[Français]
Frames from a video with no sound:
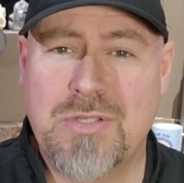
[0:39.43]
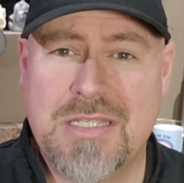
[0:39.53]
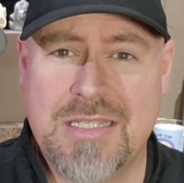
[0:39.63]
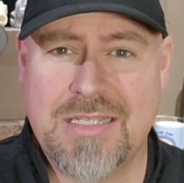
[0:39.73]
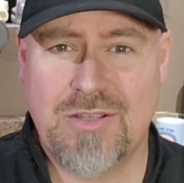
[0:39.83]

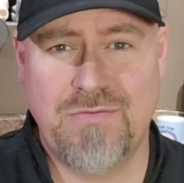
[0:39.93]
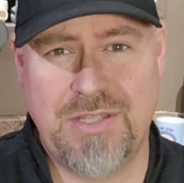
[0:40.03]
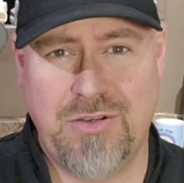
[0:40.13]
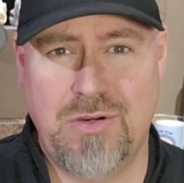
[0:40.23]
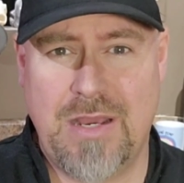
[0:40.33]
aussi, c'est une
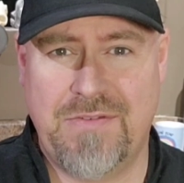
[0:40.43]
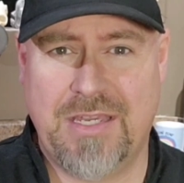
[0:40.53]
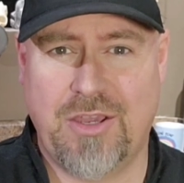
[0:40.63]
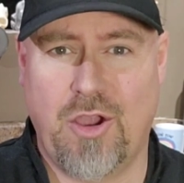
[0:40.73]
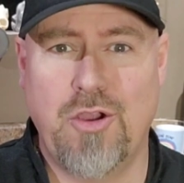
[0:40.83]
vidéo
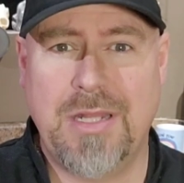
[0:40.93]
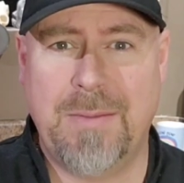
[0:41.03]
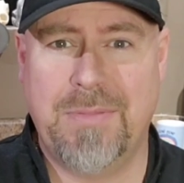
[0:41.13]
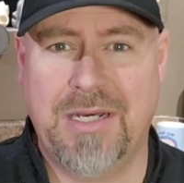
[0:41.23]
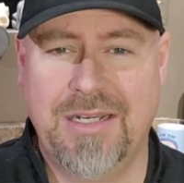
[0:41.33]
avec un
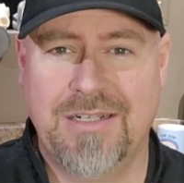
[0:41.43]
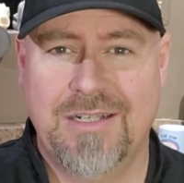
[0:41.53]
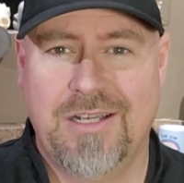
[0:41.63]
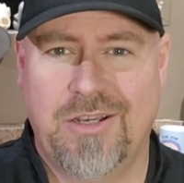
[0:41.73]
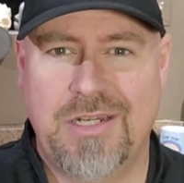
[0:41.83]
abat,
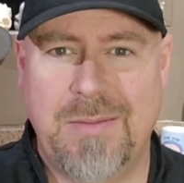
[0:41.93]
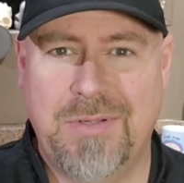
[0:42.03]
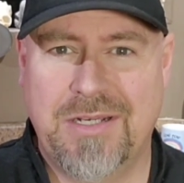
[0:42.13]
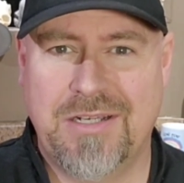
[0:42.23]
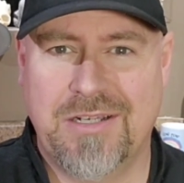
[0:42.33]
un
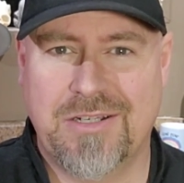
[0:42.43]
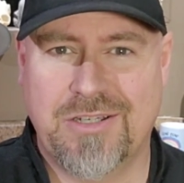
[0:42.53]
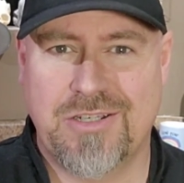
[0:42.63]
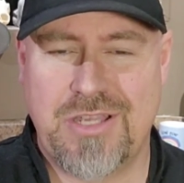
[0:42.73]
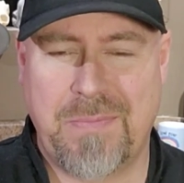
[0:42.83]
abat
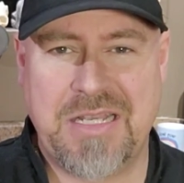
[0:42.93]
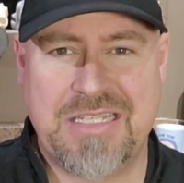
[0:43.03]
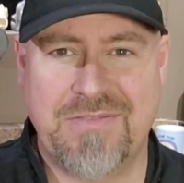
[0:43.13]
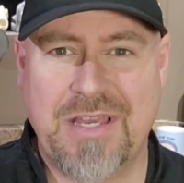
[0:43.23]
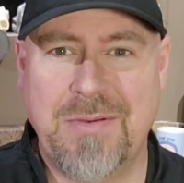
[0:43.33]
que
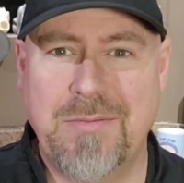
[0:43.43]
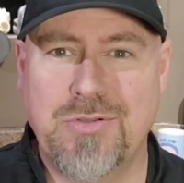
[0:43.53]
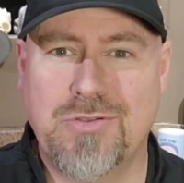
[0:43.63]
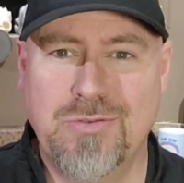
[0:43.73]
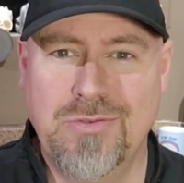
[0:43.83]
j'apprécie vraiment
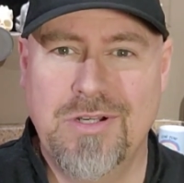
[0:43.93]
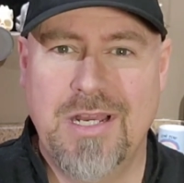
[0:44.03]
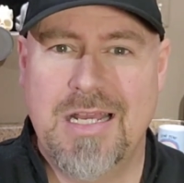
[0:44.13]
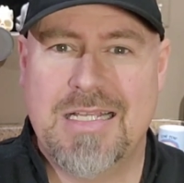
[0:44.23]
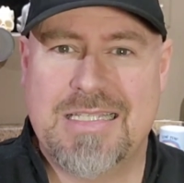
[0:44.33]
beaucoup,
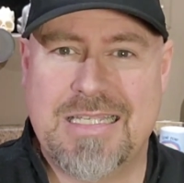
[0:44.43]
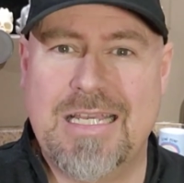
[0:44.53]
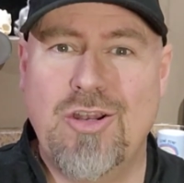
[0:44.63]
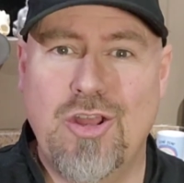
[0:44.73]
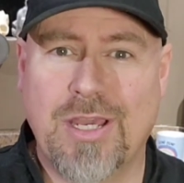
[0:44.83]

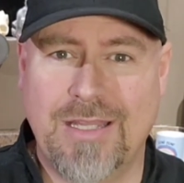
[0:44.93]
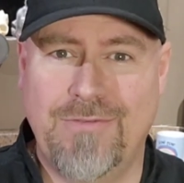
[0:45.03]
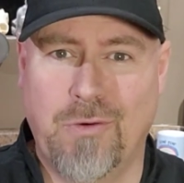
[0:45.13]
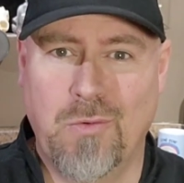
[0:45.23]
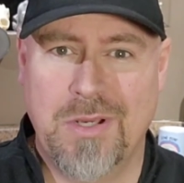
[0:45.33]
c'est le riz
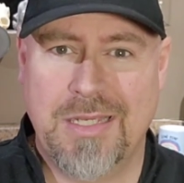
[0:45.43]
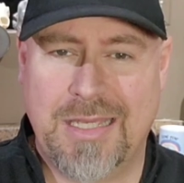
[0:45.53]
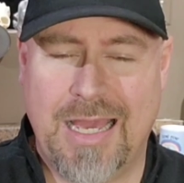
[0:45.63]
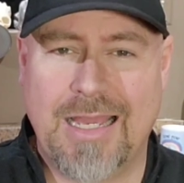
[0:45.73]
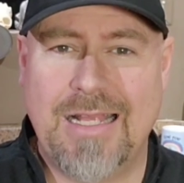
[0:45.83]
de veau
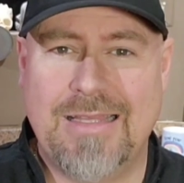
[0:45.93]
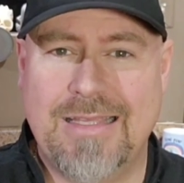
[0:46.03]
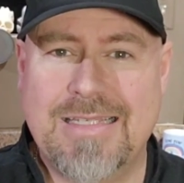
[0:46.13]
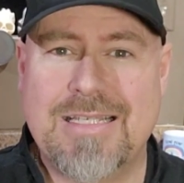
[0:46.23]
qui en réalité,